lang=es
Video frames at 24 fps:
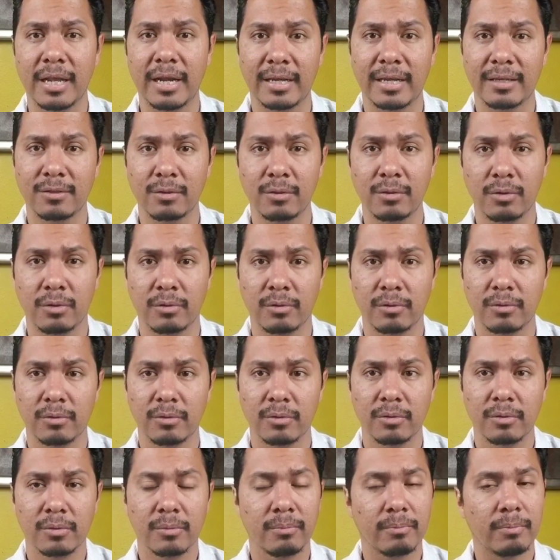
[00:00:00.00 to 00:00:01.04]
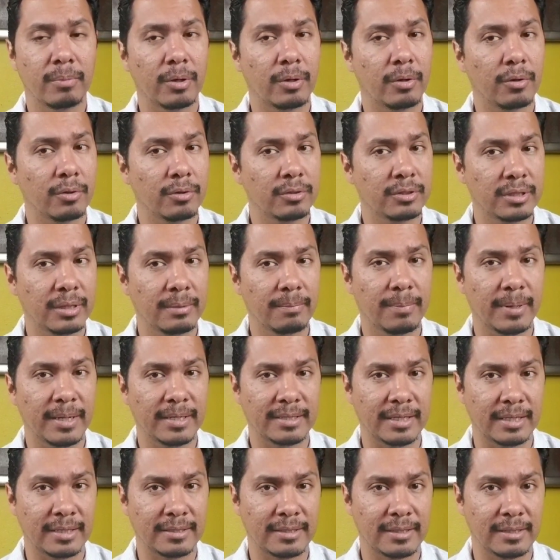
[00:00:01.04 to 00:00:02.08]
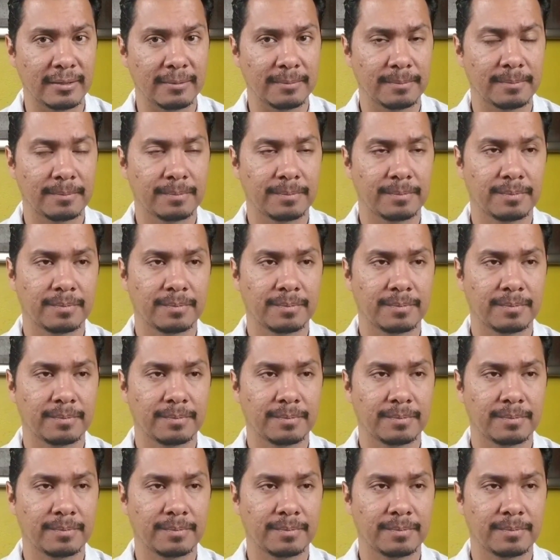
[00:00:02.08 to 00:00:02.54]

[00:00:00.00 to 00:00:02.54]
la razón, pero no siempre es así.